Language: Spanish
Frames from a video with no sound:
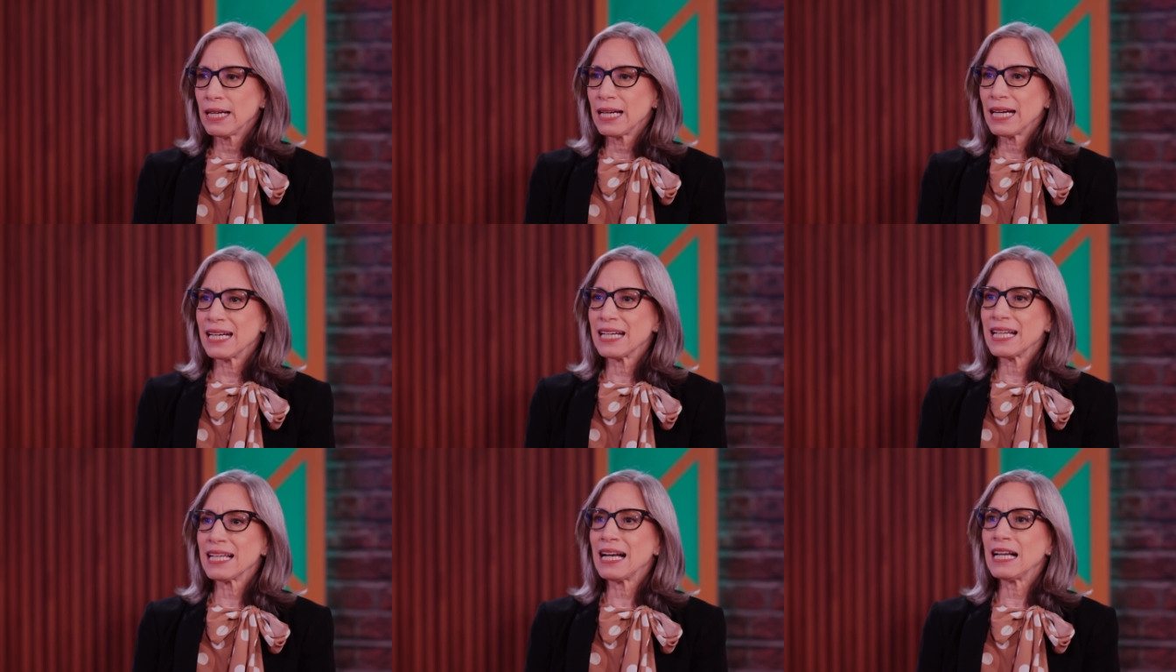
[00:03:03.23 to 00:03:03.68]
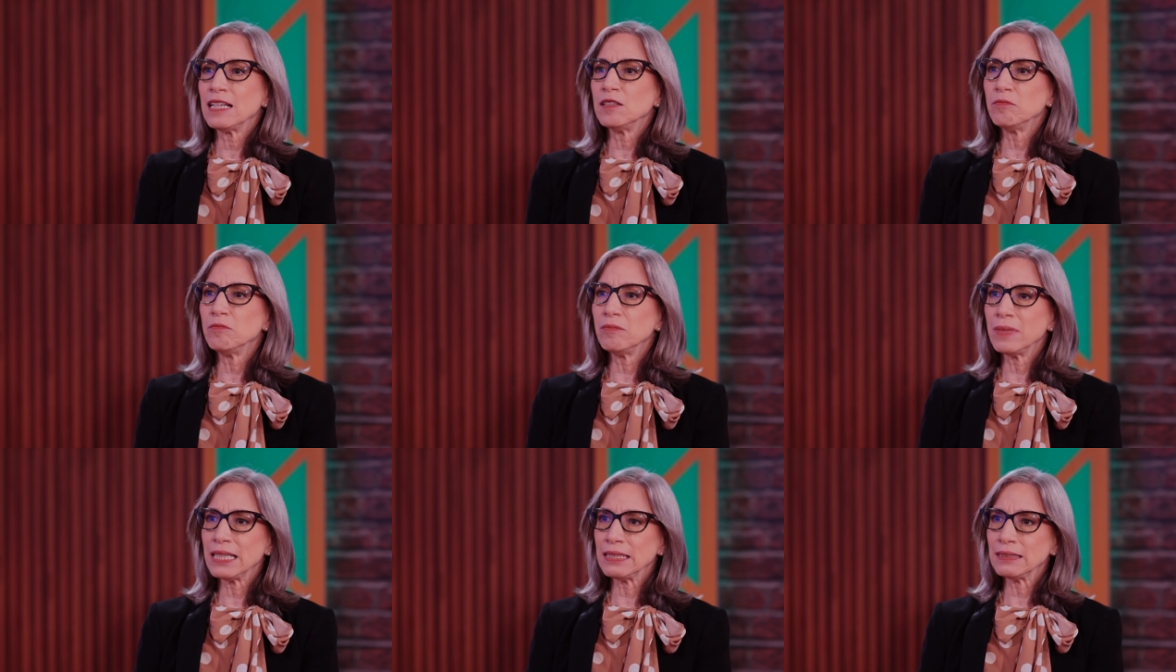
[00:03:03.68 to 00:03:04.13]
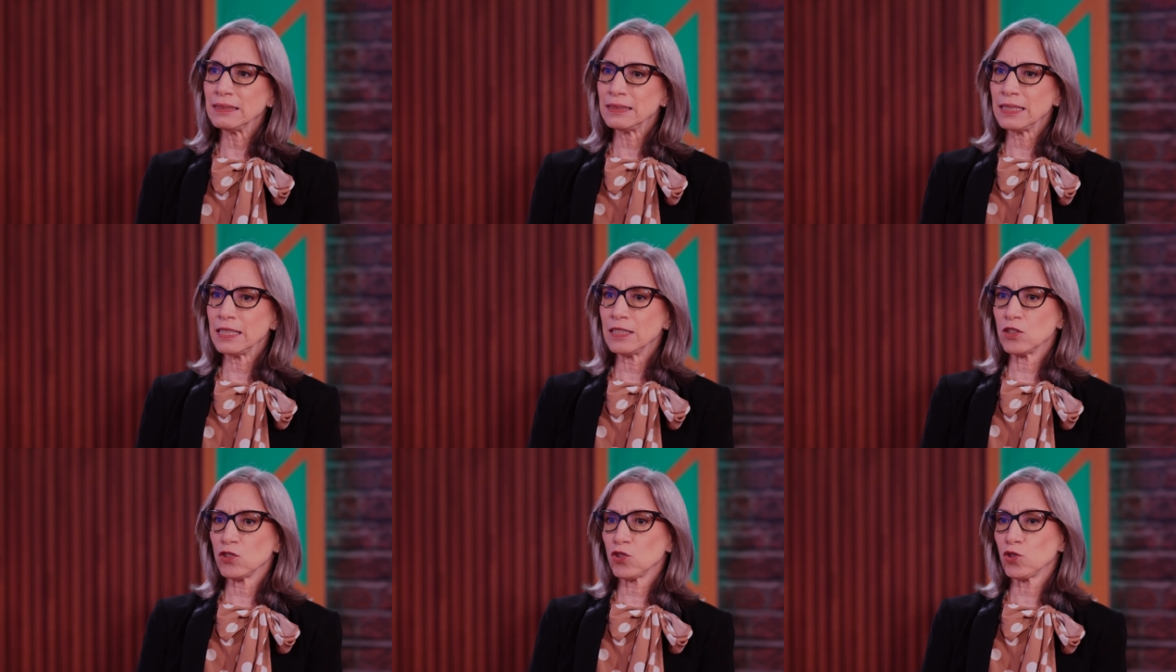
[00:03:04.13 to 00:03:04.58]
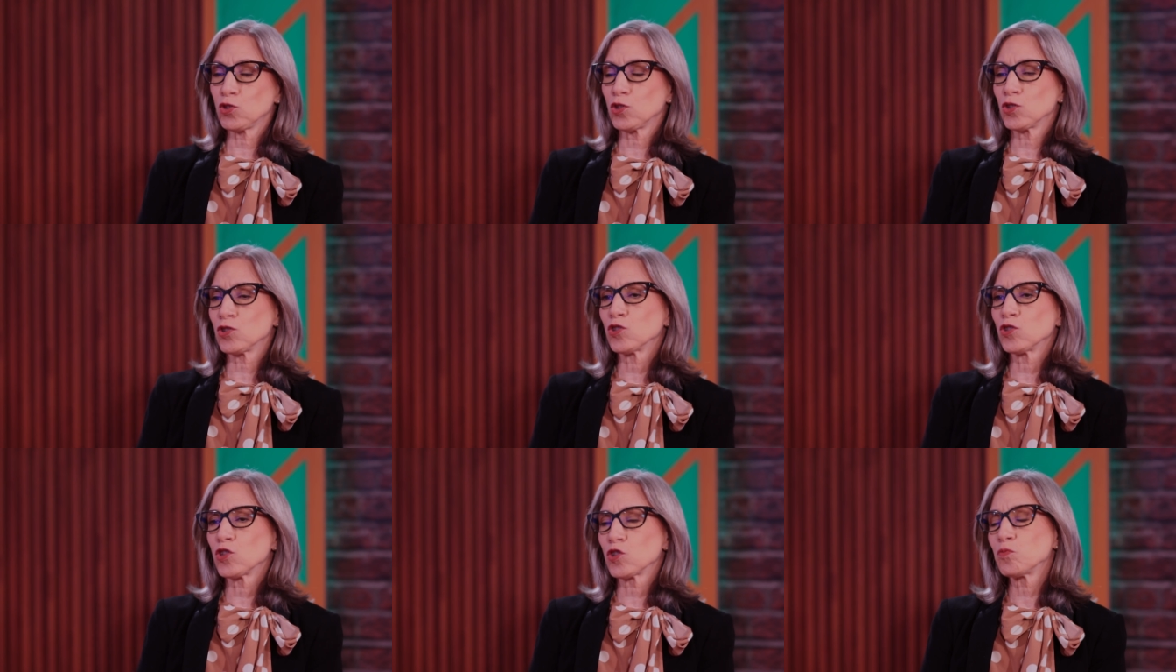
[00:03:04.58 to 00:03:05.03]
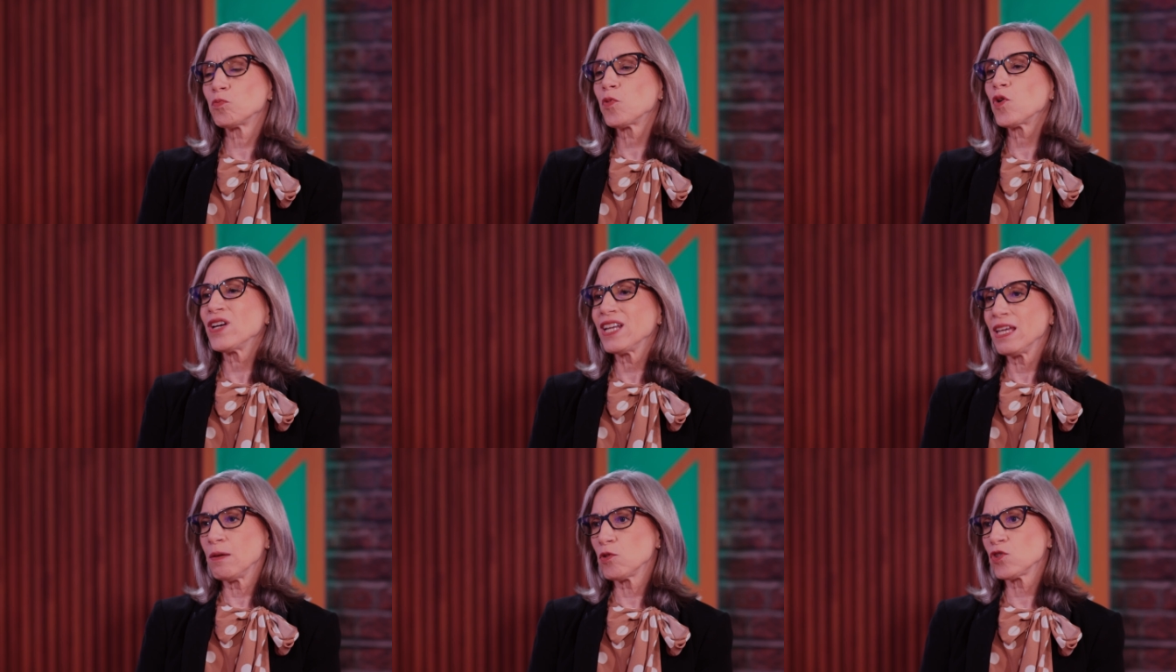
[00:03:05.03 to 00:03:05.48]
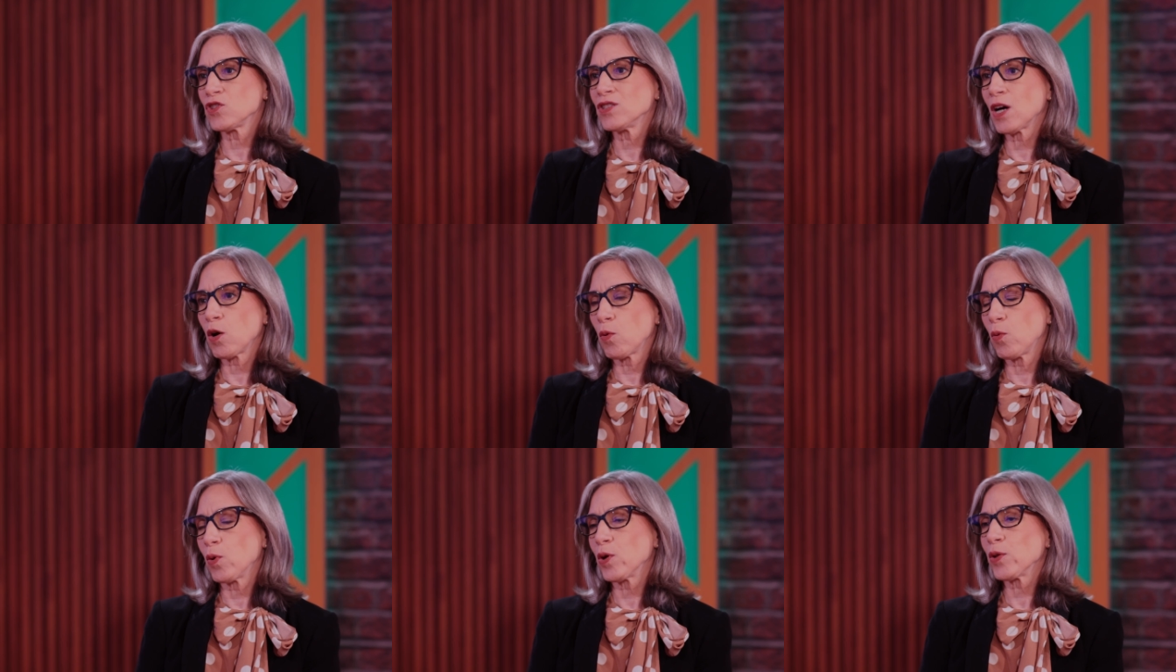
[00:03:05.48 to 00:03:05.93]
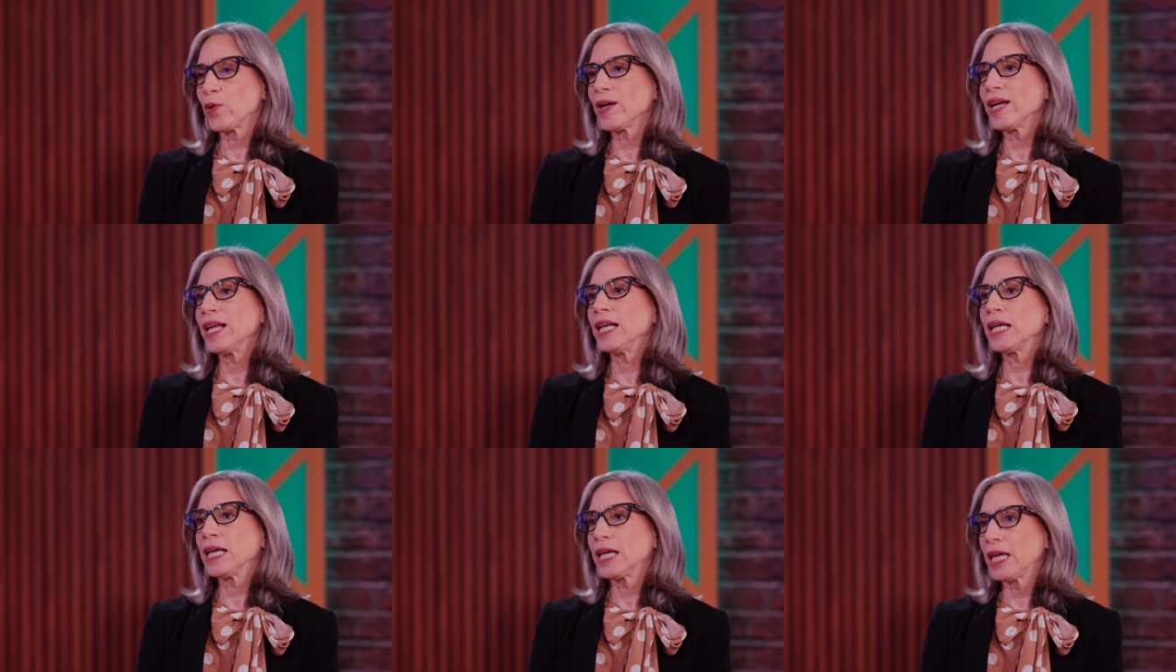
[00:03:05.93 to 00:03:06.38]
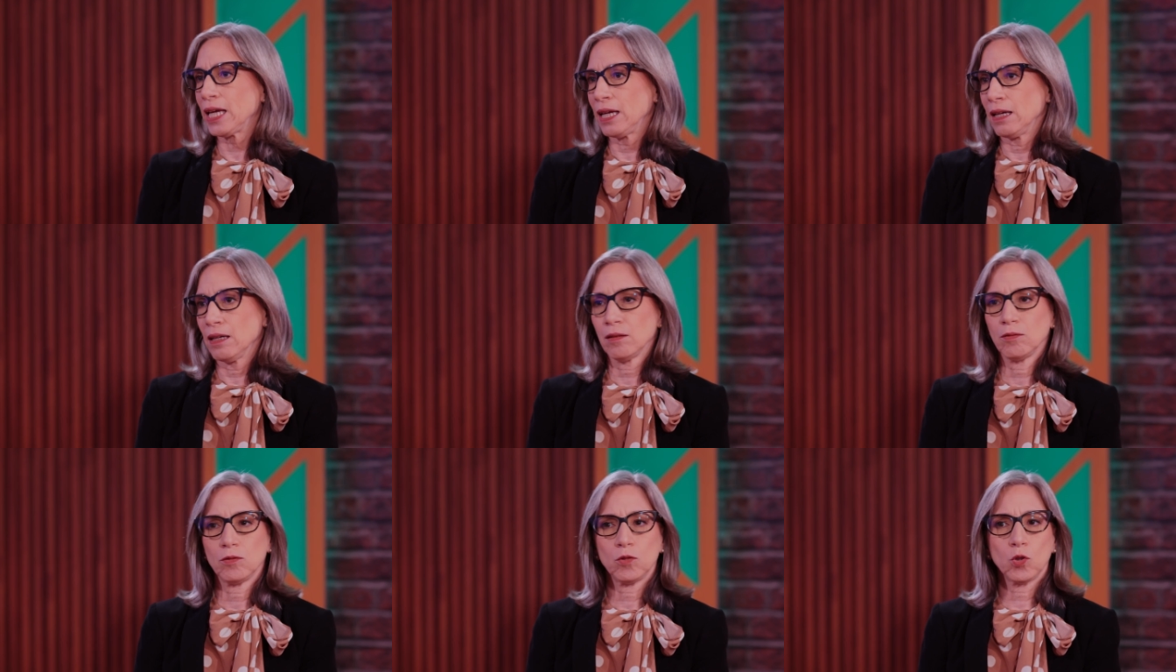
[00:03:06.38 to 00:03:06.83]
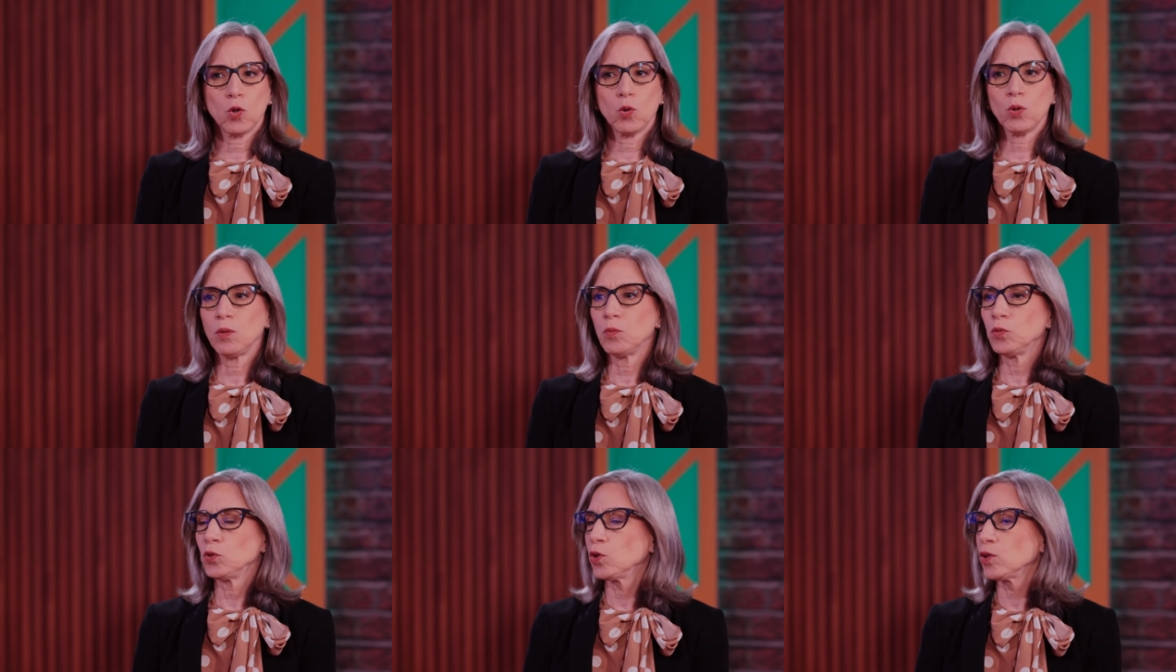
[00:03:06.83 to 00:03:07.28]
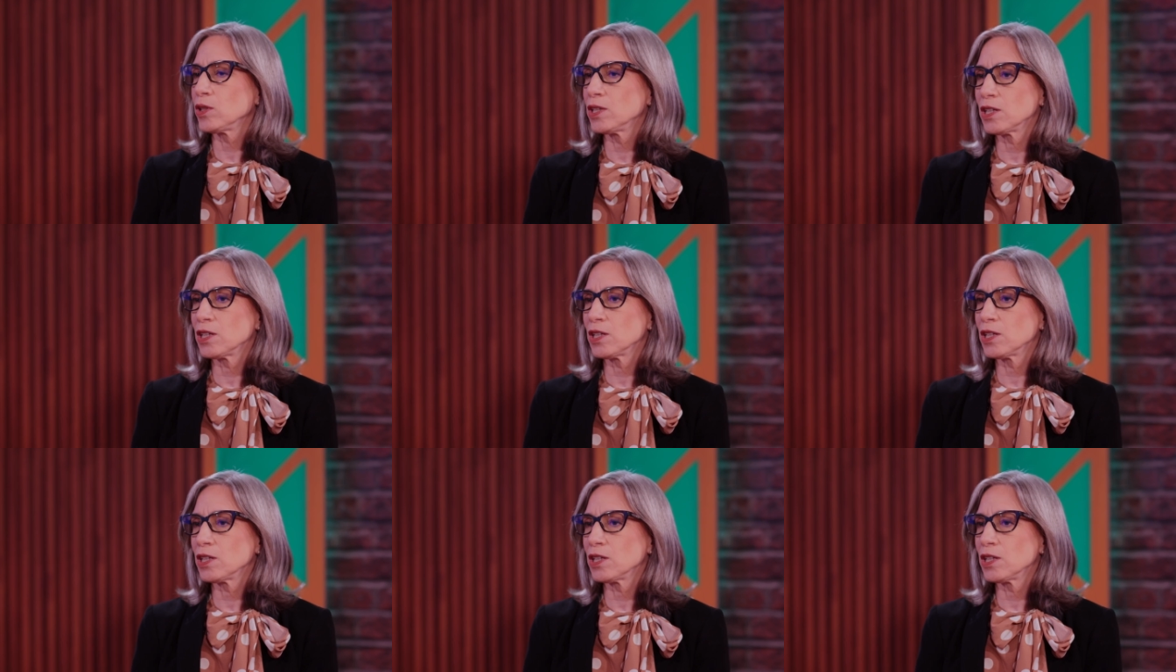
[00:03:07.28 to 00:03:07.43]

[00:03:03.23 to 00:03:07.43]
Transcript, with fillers: Generalmente nosotros nos ponemos de acuerdo en el qué. Todo el mundo